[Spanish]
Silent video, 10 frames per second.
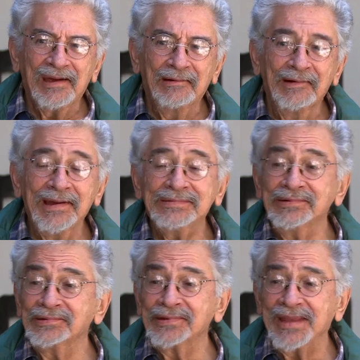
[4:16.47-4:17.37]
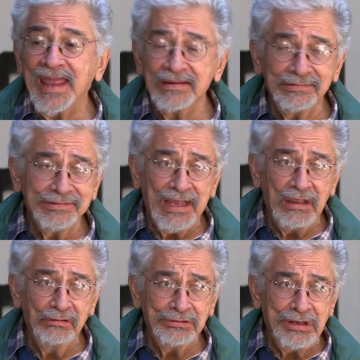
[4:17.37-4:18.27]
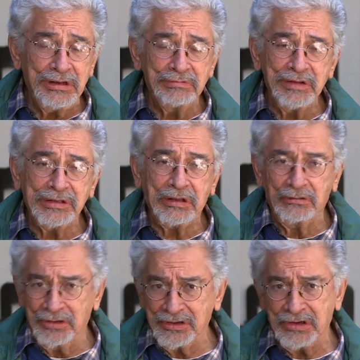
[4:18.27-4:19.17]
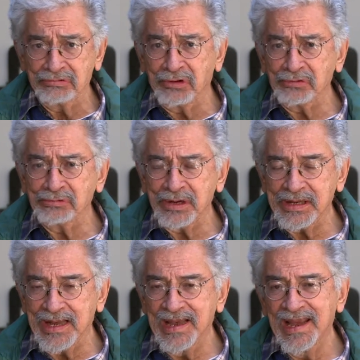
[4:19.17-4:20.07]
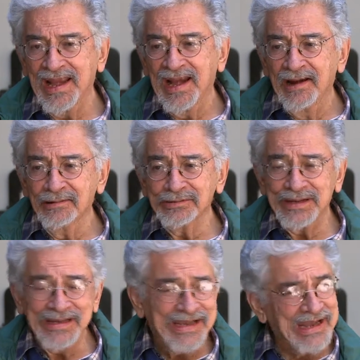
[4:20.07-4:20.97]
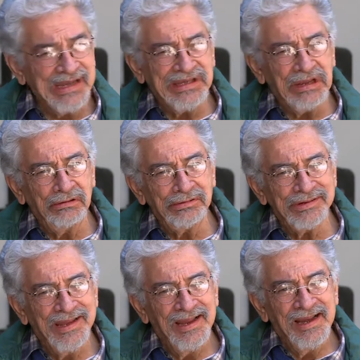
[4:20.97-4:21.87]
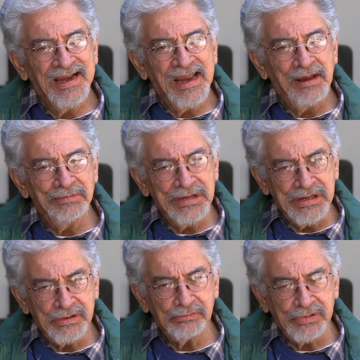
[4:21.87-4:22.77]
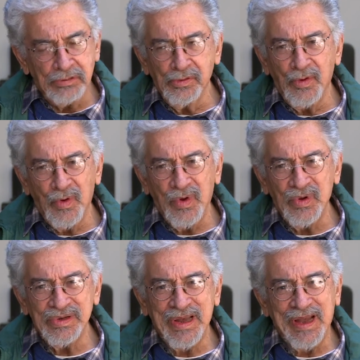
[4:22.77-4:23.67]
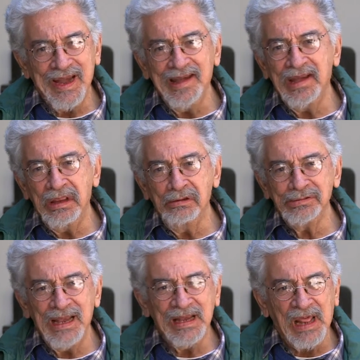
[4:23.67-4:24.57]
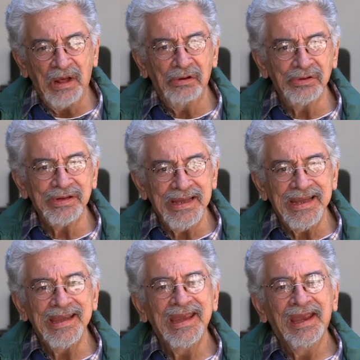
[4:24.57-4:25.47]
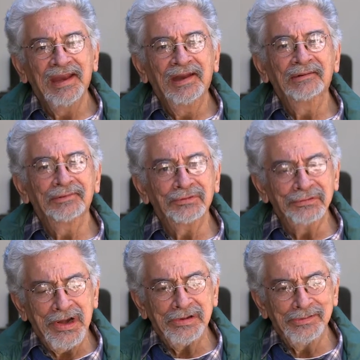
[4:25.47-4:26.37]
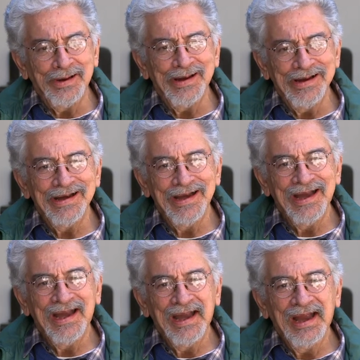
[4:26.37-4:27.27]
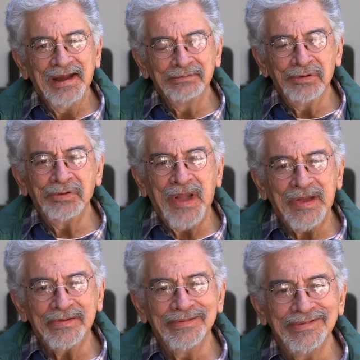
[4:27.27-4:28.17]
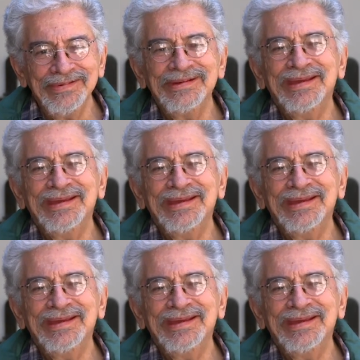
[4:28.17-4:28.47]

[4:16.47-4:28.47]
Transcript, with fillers: con esto que ha sucedido últimamente con las reformas de los energéticos, a mí se, se me ocurrió sacar el guión del cajón y volverlo a, mover, ¿no?